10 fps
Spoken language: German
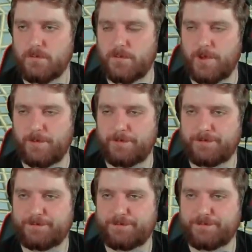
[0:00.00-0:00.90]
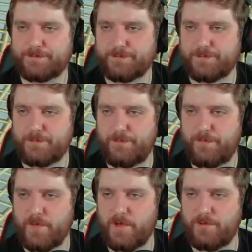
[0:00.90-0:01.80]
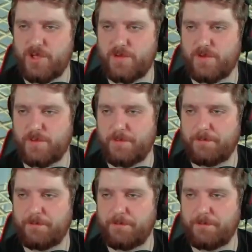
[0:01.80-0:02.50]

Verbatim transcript: Na? Verstehen Sie, was ich meine?